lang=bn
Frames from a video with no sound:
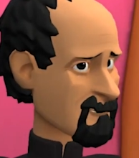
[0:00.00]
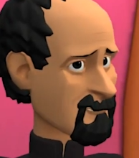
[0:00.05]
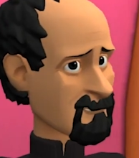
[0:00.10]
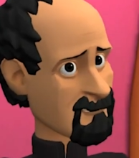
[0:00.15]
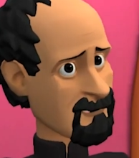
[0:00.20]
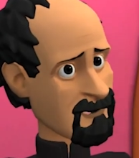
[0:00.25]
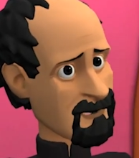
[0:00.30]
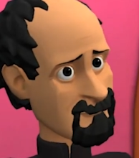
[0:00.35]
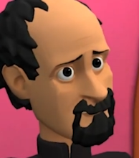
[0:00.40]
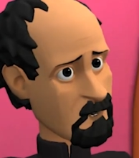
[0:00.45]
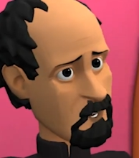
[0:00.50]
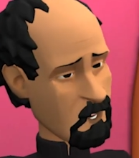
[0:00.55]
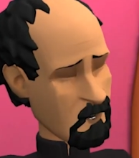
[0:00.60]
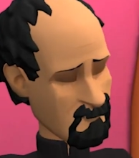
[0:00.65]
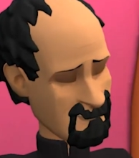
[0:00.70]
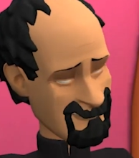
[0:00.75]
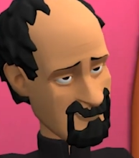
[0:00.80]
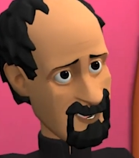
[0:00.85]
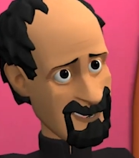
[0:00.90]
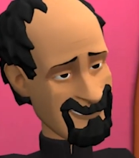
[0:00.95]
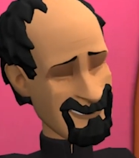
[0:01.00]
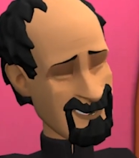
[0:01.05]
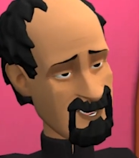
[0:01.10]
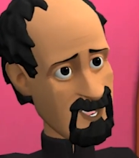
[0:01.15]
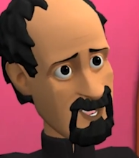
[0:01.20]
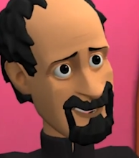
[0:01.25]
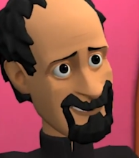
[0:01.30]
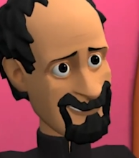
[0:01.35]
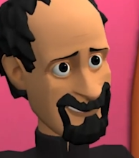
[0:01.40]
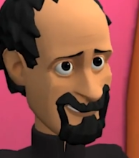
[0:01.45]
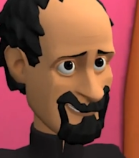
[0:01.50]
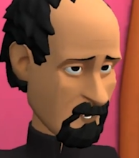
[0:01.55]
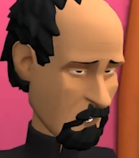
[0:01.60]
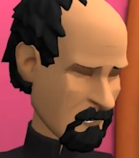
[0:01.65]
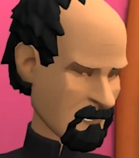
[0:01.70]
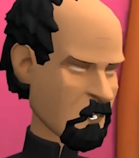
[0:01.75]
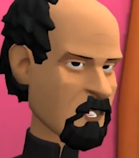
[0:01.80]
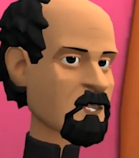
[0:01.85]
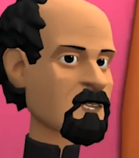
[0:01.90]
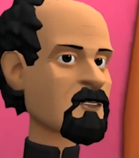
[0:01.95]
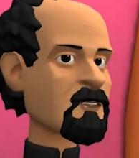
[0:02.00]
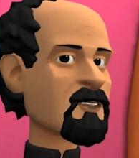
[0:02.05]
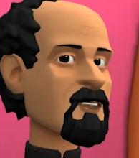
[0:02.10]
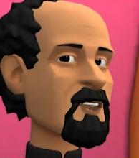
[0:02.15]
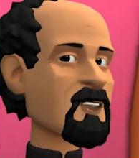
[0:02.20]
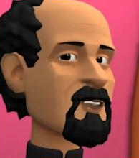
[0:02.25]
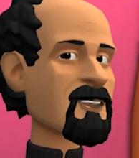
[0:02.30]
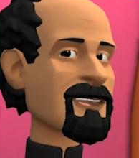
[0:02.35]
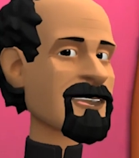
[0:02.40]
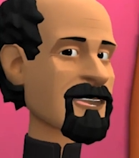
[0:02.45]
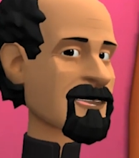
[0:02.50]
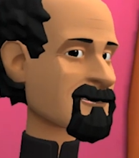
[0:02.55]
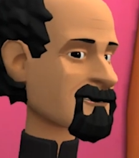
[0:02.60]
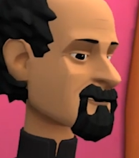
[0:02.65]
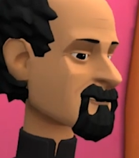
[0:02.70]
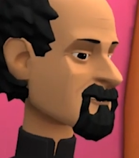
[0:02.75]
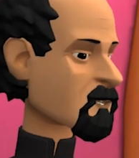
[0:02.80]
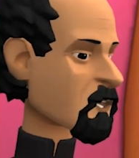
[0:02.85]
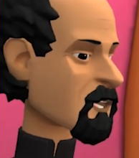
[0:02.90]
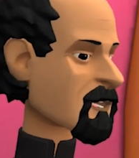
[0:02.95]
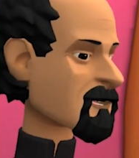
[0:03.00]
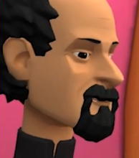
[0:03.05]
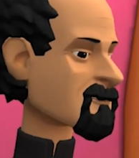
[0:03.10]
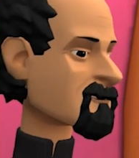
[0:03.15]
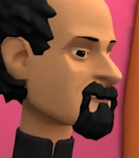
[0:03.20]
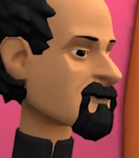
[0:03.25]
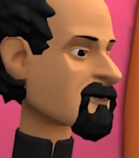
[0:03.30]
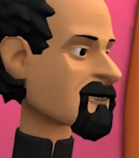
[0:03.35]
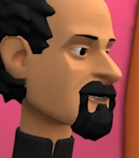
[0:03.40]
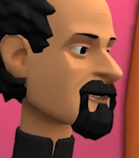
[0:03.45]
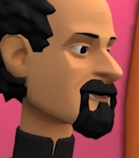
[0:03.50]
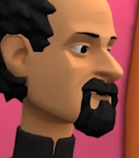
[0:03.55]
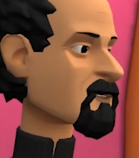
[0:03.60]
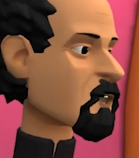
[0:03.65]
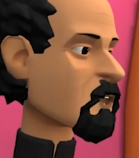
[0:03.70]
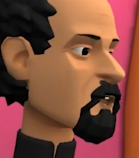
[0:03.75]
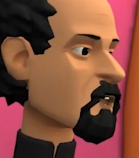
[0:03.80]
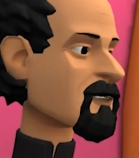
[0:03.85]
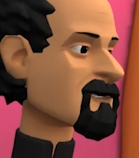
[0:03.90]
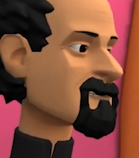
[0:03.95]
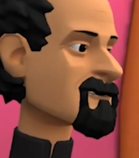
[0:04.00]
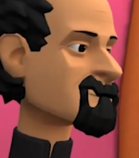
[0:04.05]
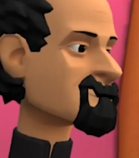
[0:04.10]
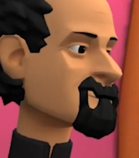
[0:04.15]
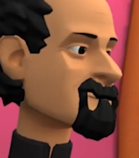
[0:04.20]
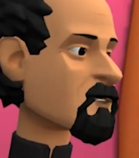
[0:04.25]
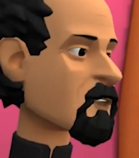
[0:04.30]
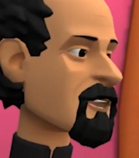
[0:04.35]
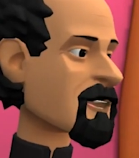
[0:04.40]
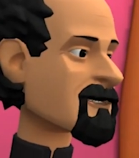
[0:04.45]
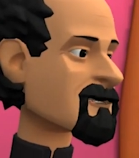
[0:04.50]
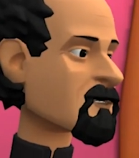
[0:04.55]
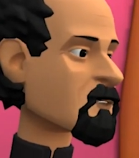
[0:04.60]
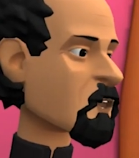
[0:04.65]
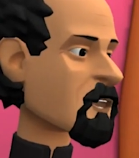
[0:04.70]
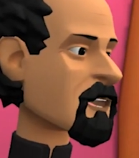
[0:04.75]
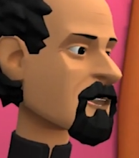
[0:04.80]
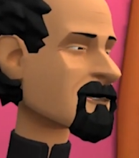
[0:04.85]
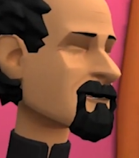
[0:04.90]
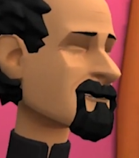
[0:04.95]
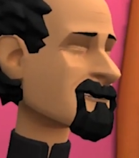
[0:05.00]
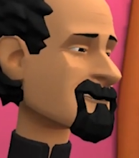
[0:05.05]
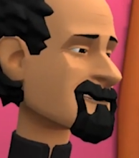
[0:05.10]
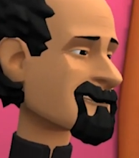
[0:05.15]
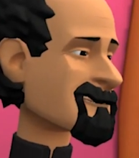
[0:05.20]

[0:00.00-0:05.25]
ছন্দে ছন্দে দিলেন নিজের পরিচয় চাকরিটা আপনাকে দিতে মনে কয়